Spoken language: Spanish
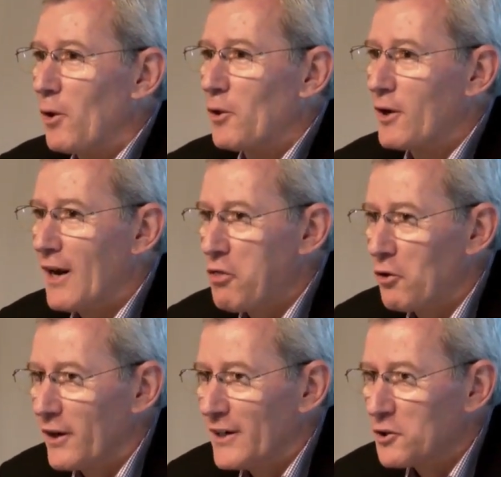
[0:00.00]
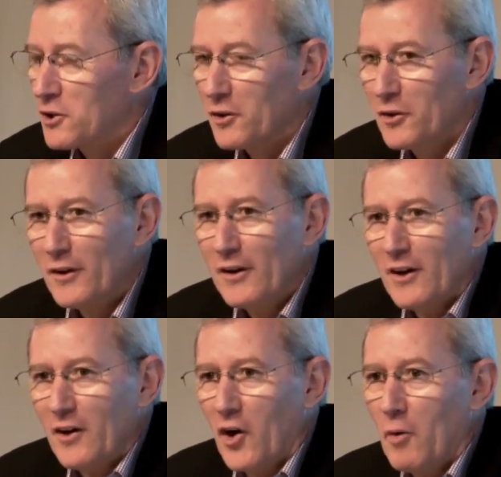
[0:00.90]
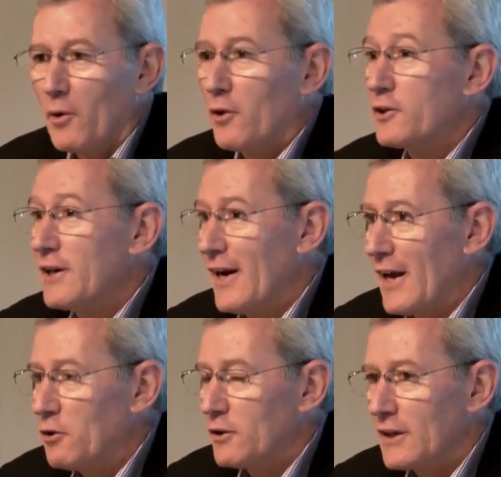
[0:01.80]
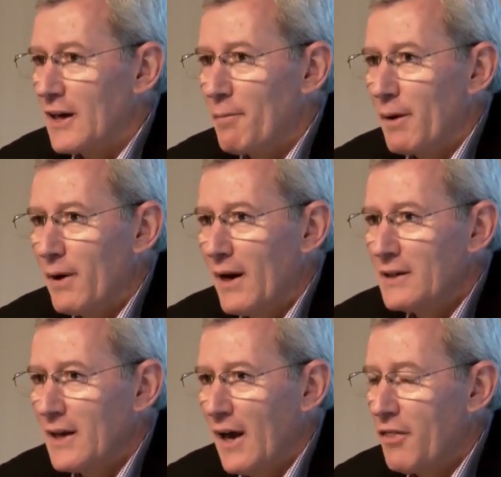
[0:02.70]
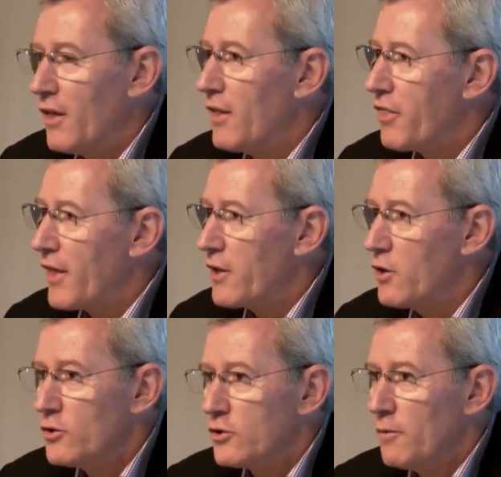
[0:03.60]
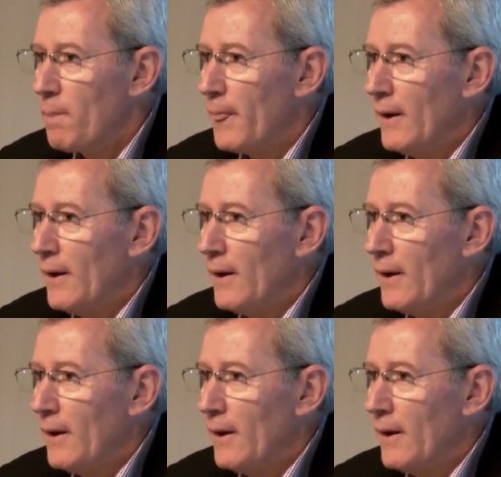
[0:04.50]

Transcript: Por dos razones, o por dos anécdotas. La primera es que hace diez años,